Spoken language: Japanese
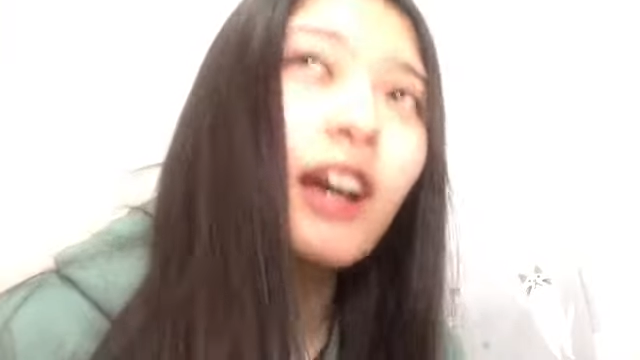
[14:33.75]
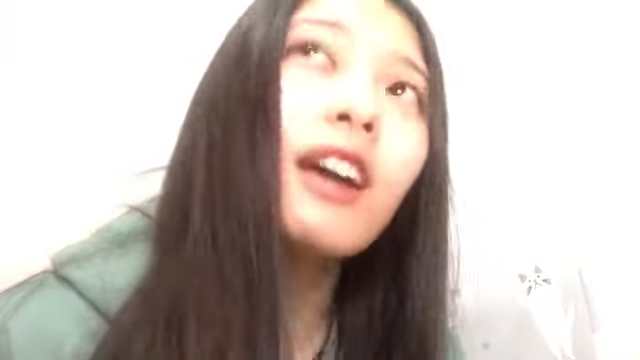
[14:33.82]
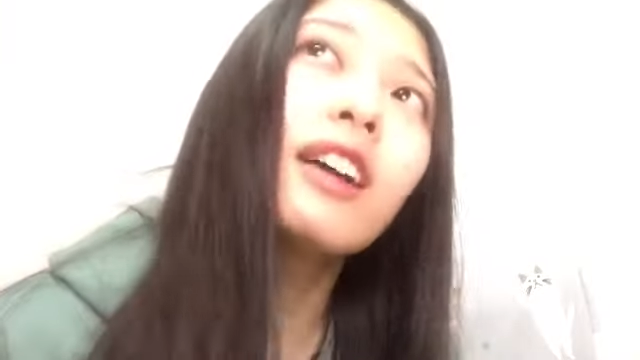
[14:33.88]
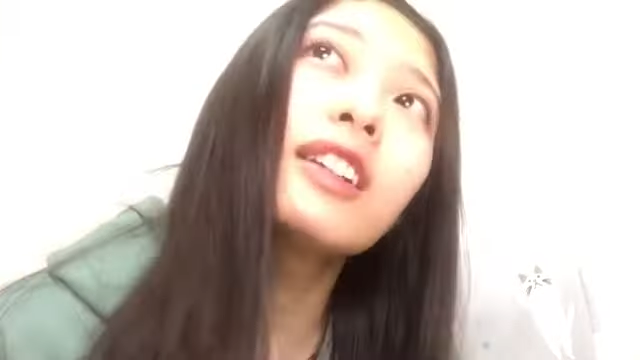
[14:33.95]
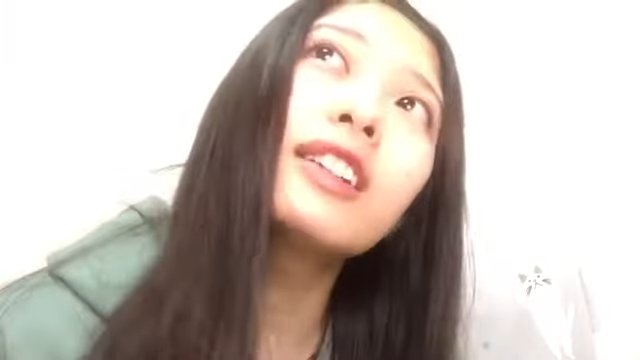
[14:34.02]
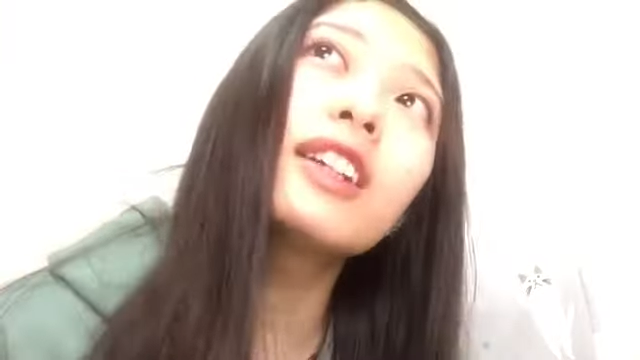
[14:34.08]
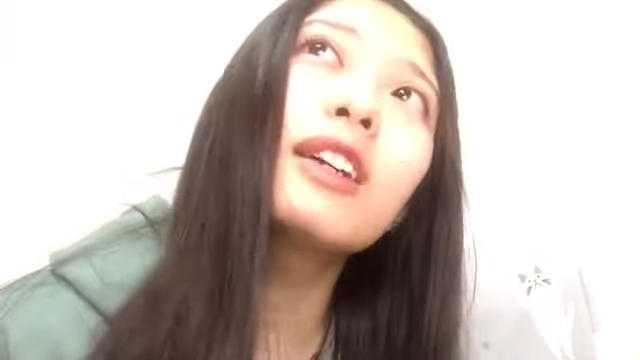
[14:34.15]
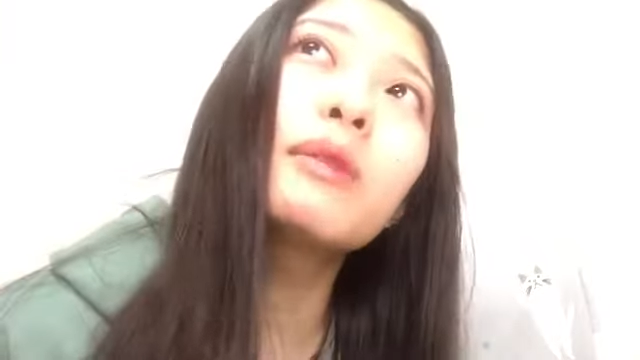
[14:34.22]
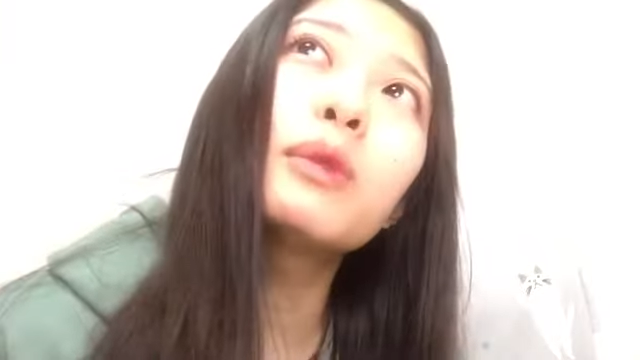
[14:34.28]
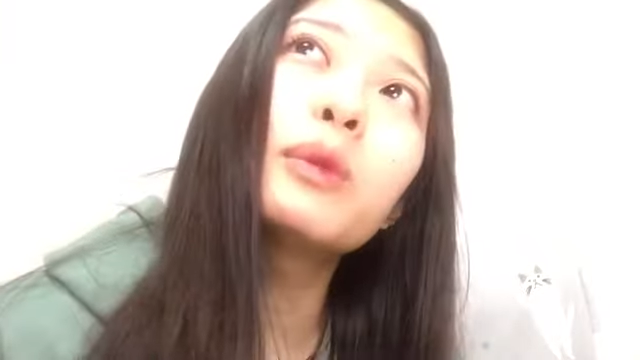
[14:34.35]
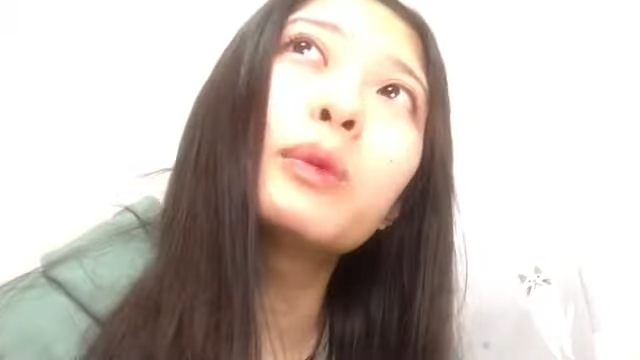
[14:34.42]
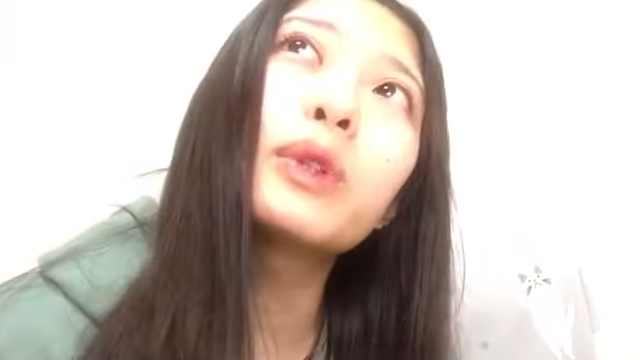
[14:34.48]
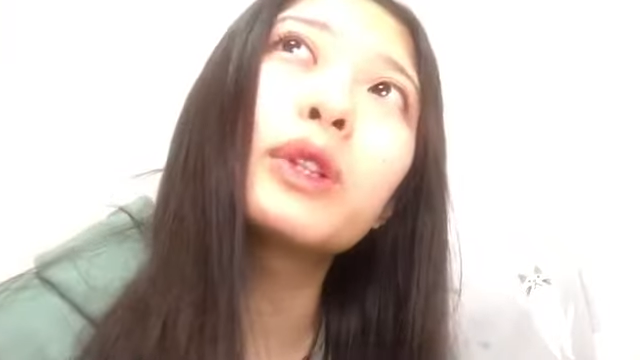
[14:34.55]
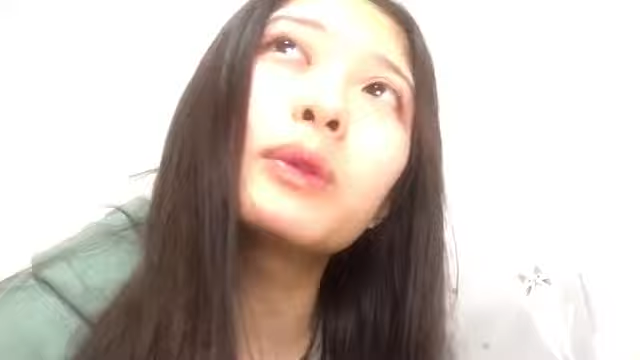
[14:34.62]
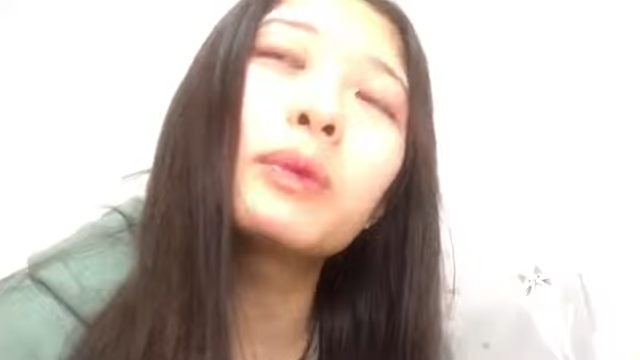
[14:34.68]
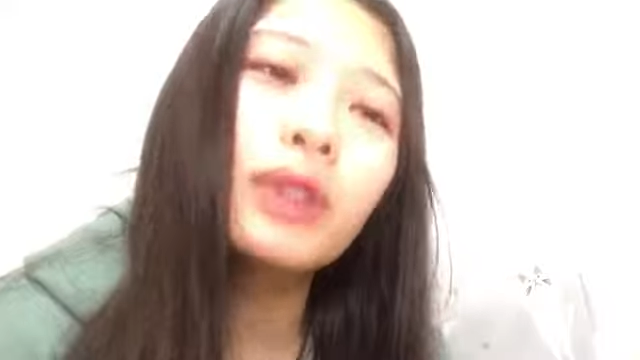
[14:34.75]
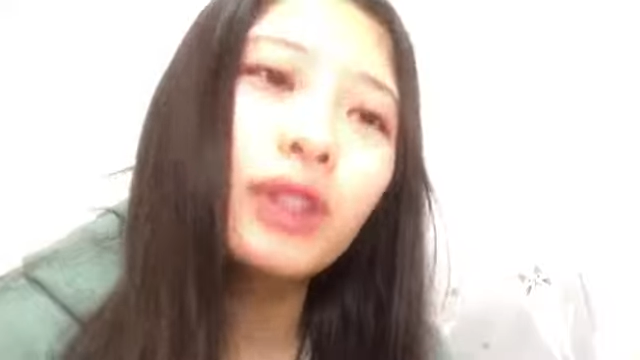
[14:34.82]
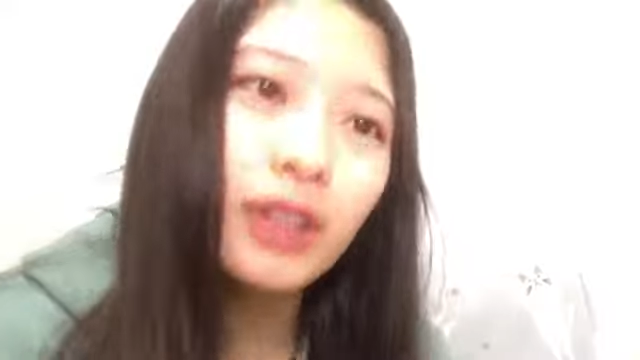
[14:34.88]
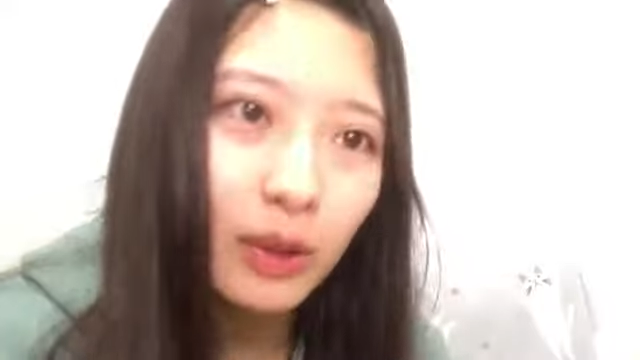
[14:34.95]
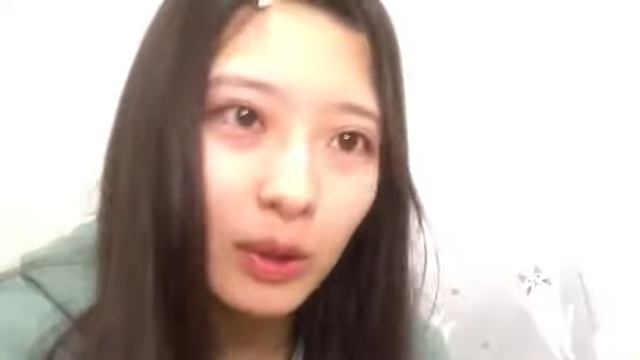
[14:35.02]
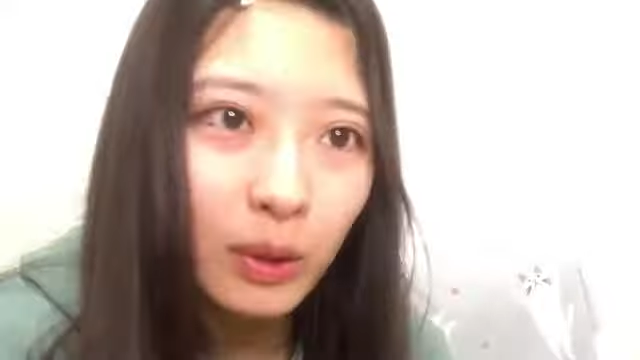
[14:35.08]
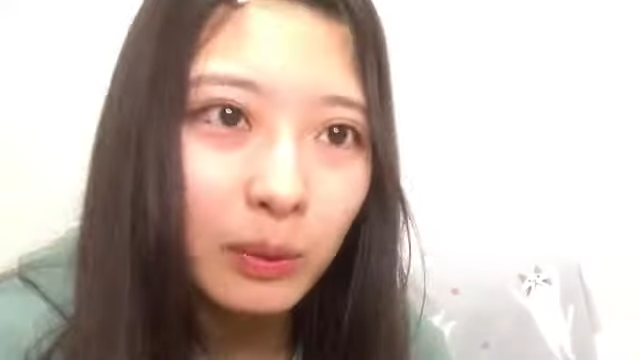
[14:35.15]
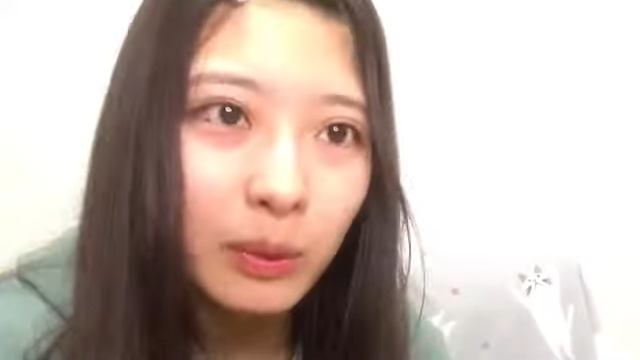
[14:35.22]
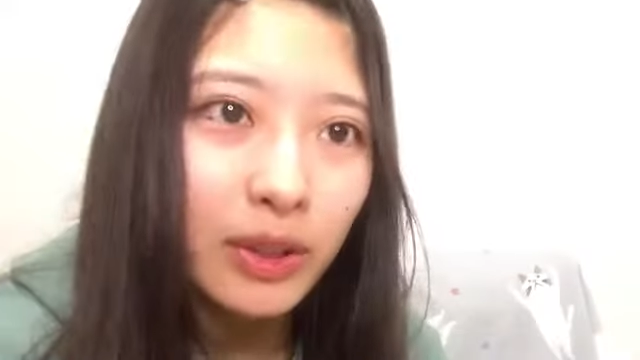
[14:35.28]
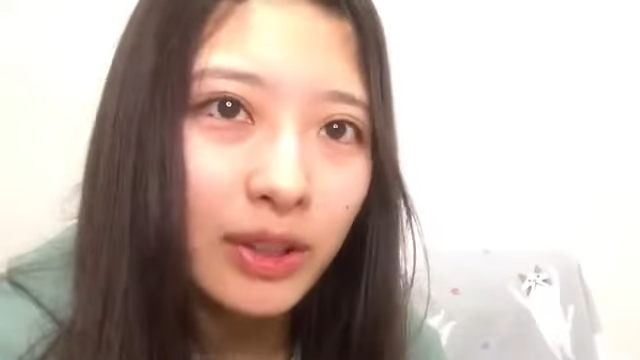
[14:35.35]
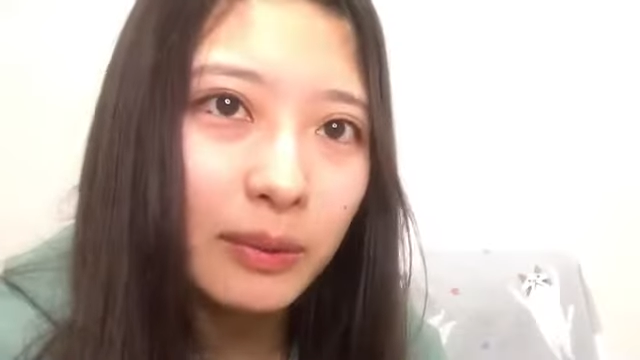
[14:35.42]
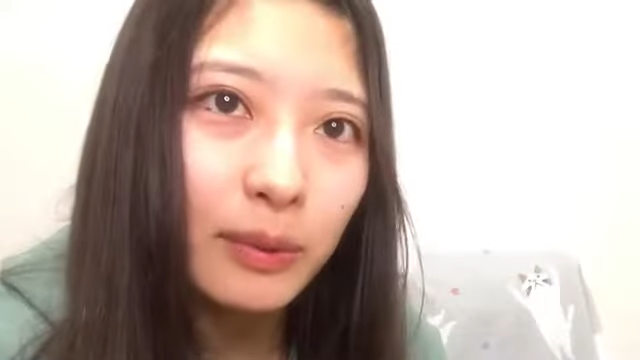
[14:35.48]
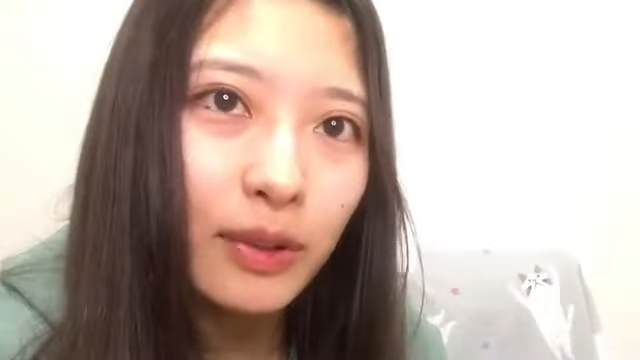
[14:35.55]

ああじゃあもうぼちぼちそろぼち